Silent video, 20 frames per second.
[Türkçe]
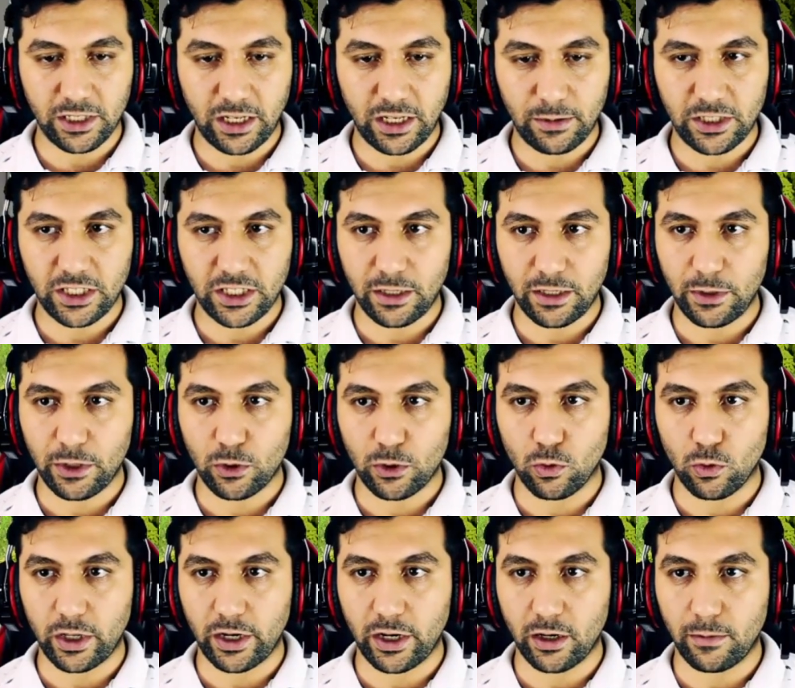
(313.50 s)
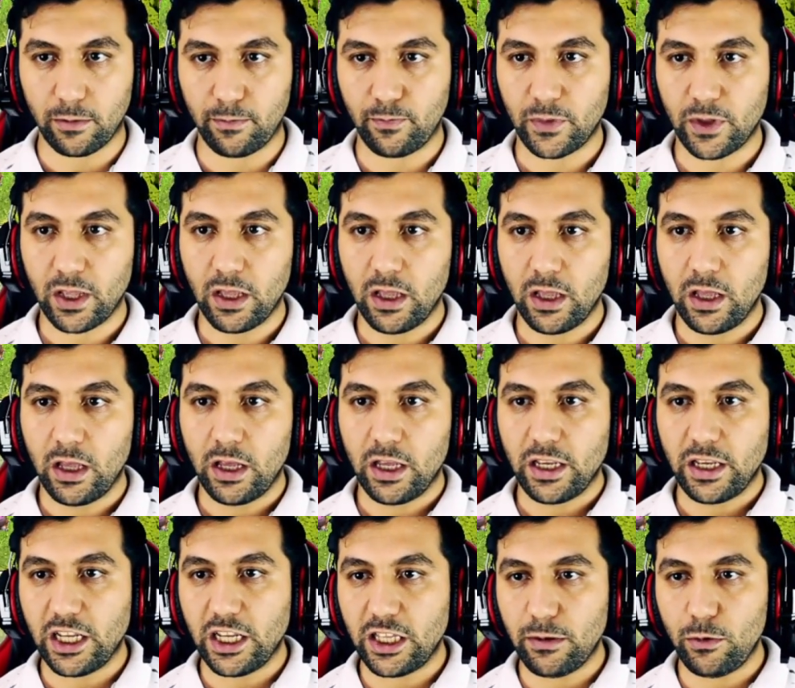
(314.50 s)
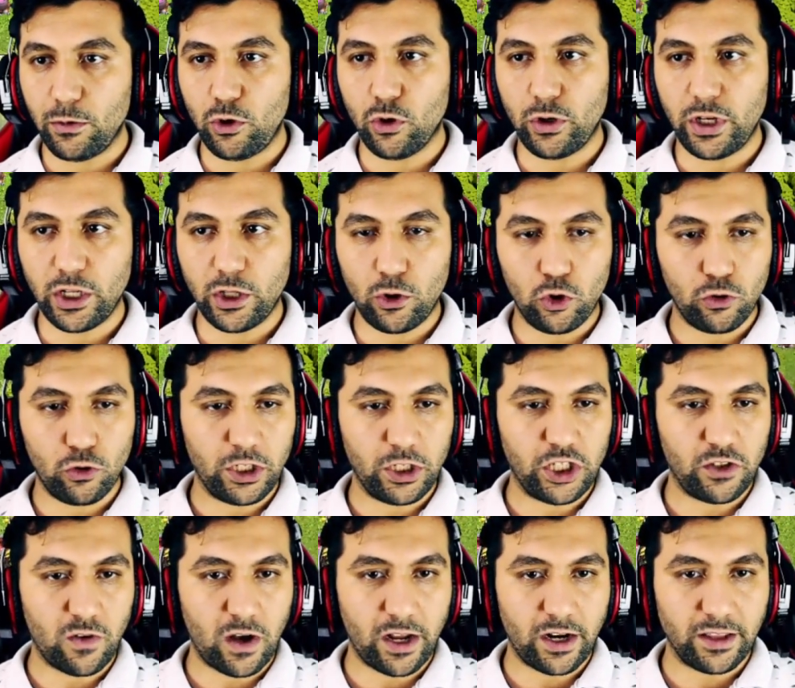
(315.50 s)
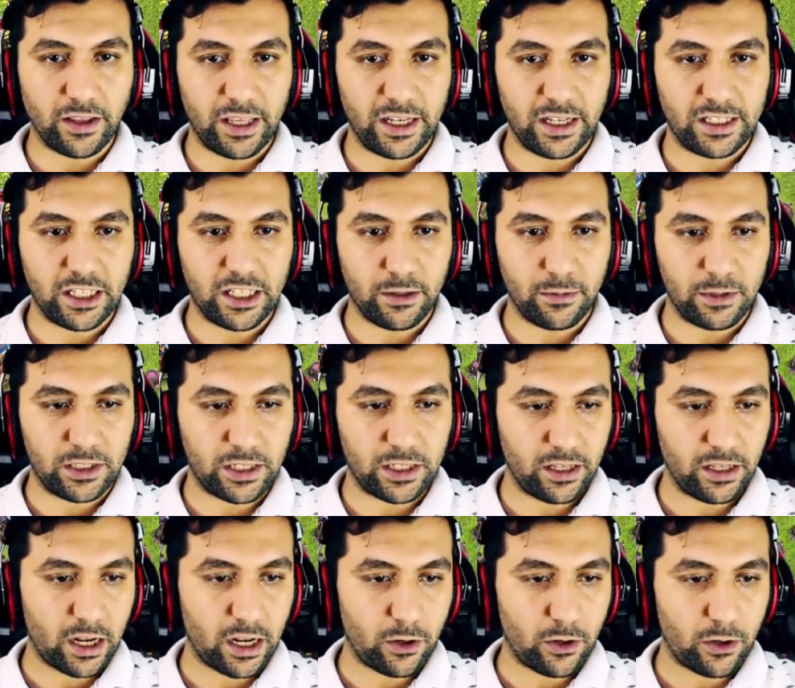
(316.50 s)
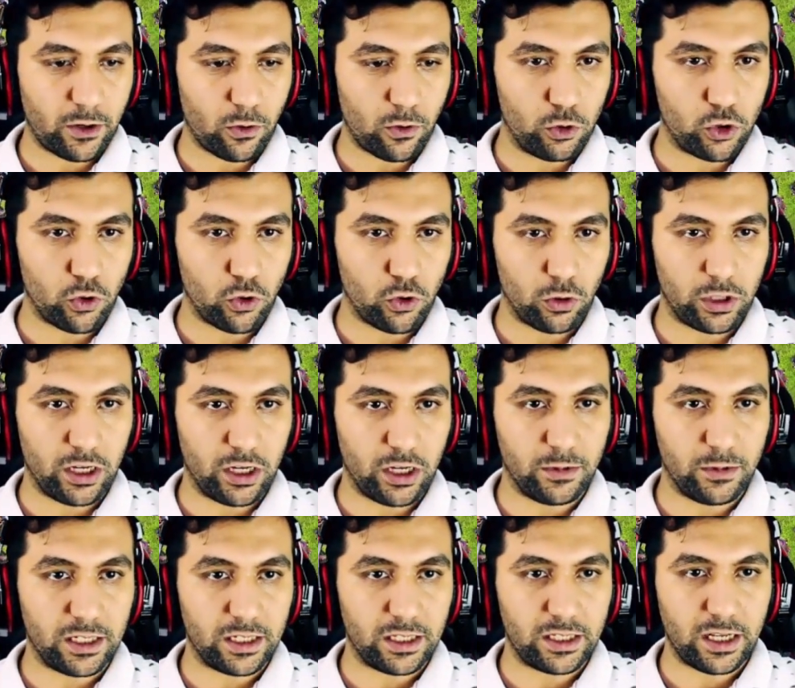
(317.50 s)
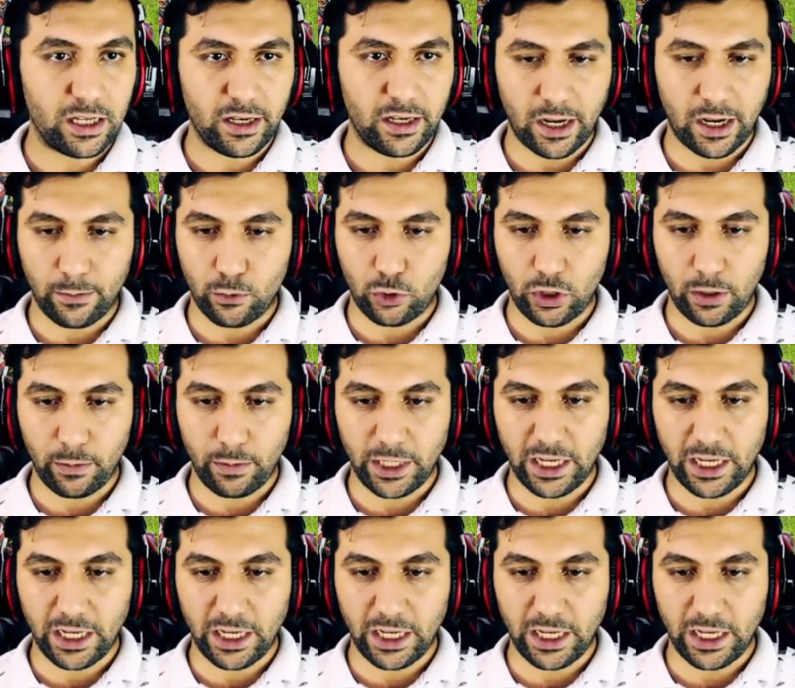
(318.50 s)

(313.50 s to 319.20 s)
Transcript: hepsini bir kullanalım. 7 milyon 700 bin civarında xlerimiz tekrar olmuş oldu elimizde. Tekrar buraya bir